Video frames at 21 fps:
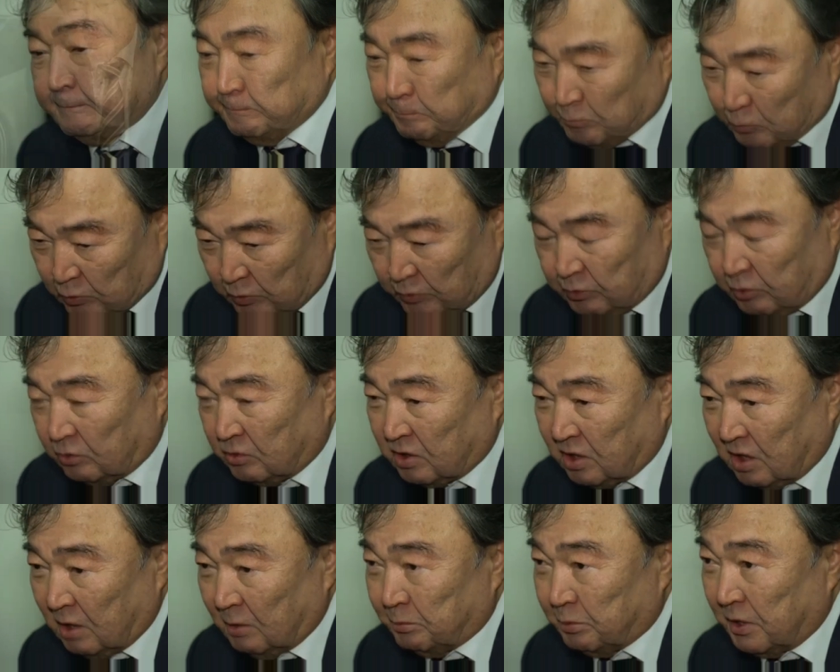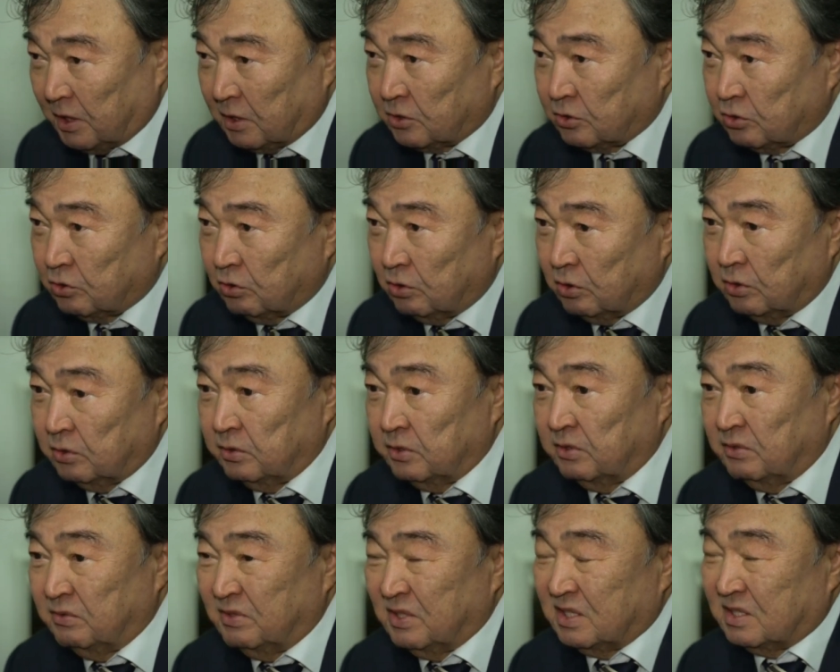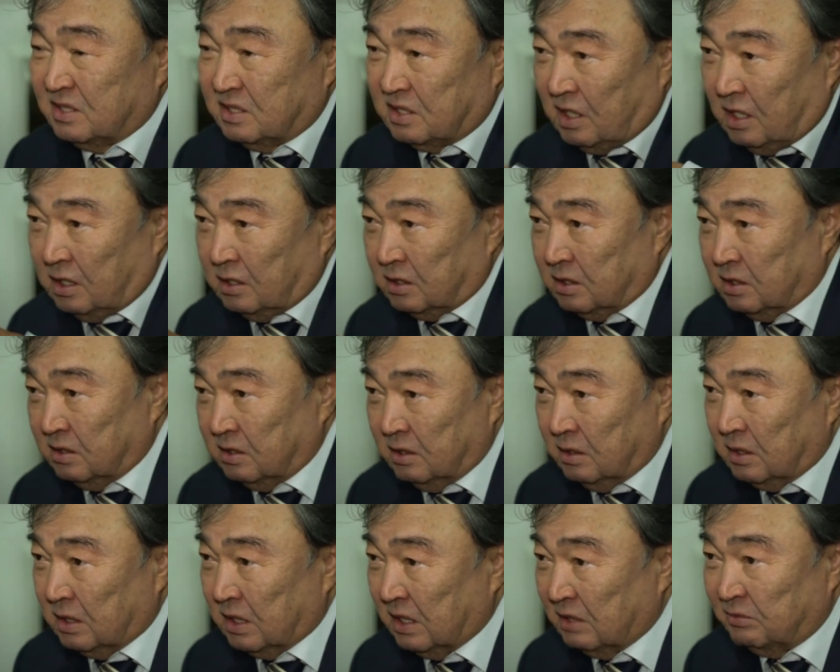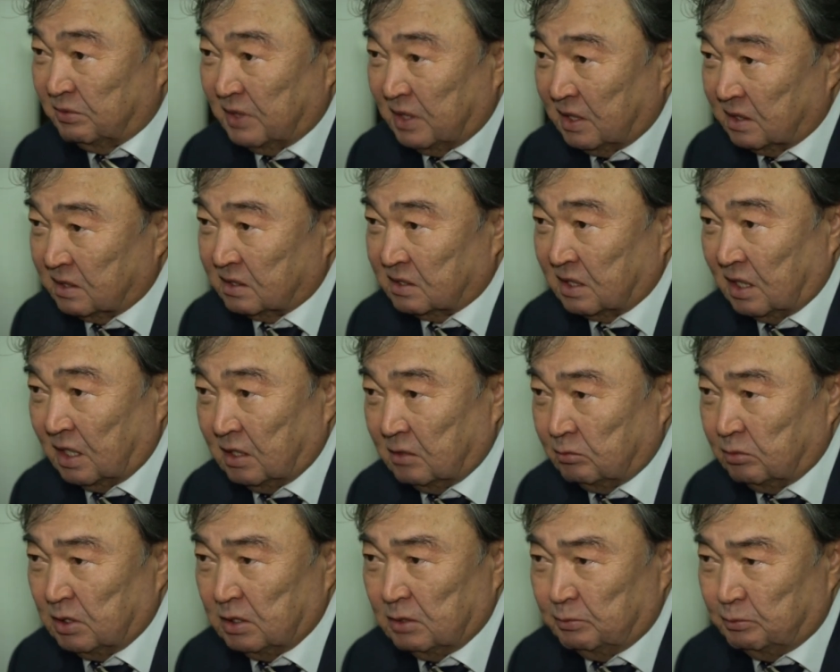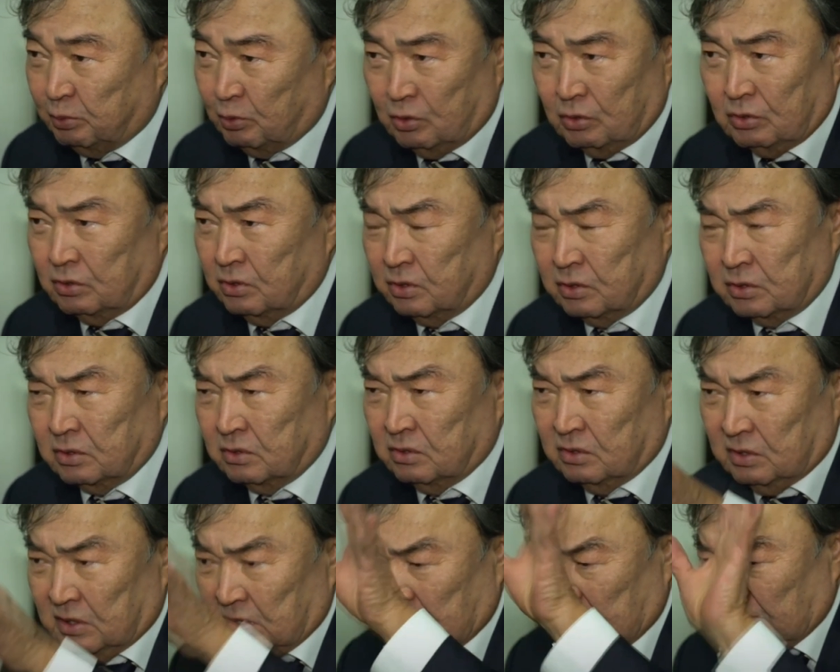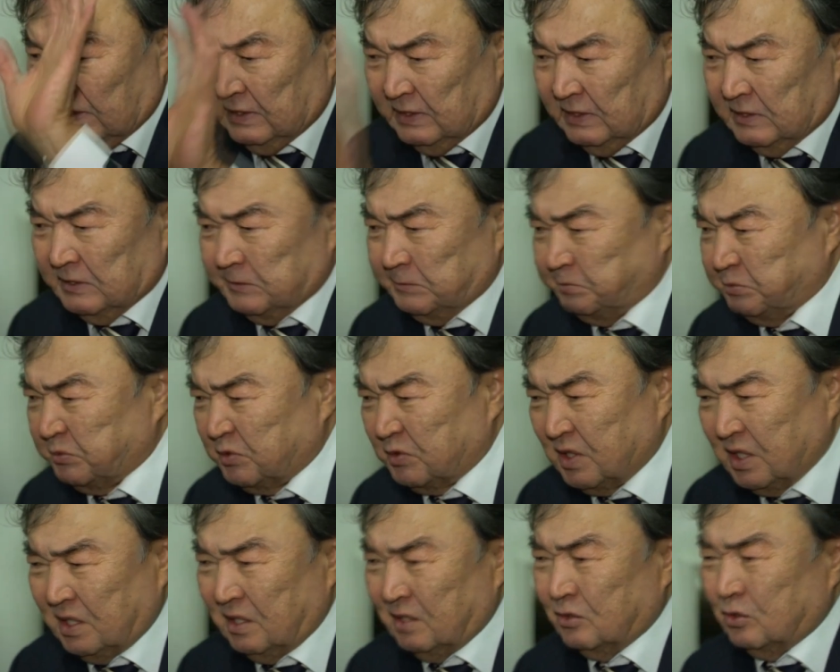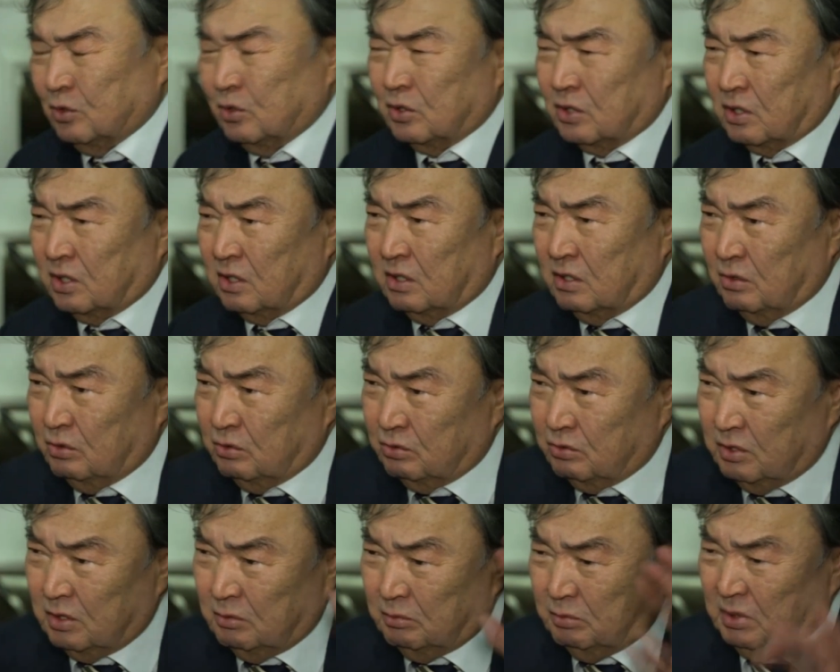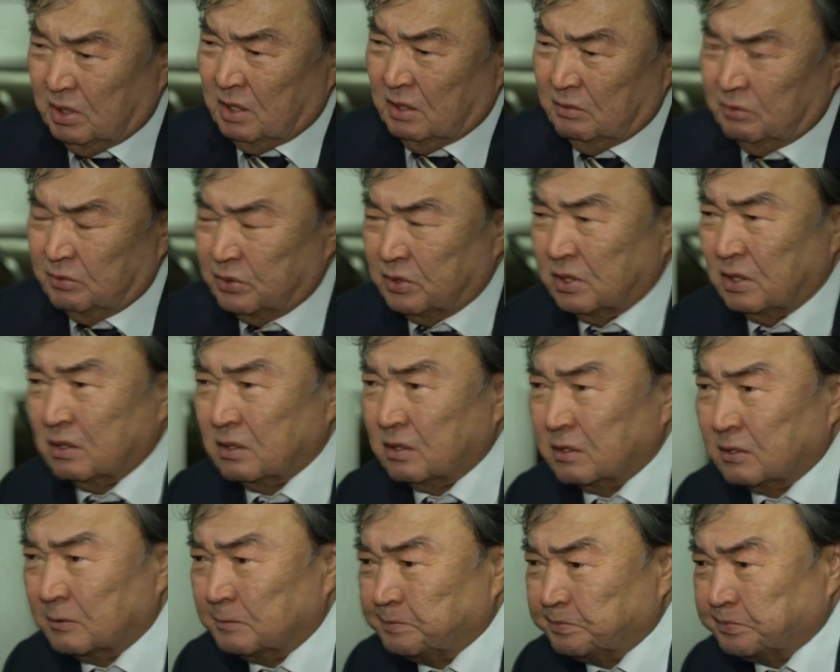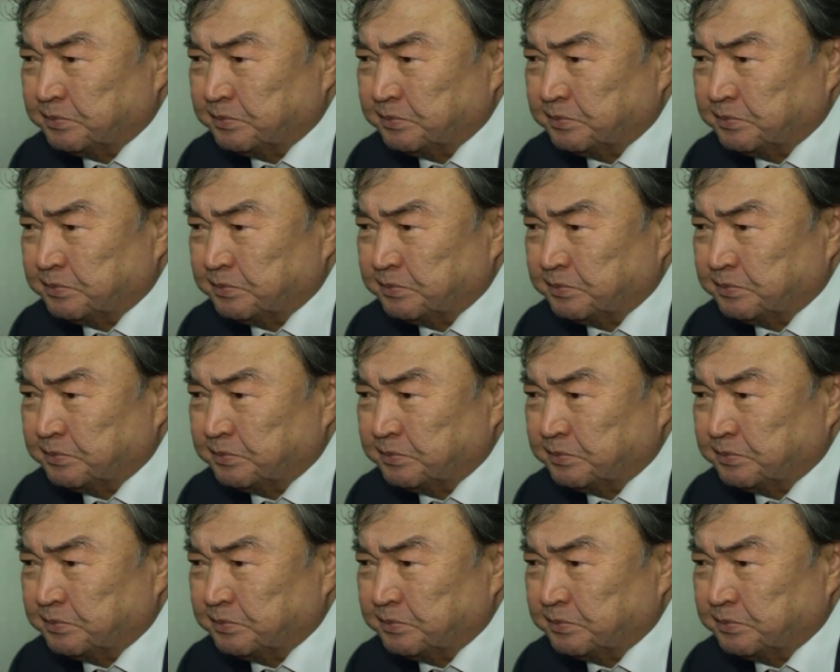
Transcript: но ну, все-таки я прошел, и весь зал, конференц-зал был полон, в коридорах люди были все.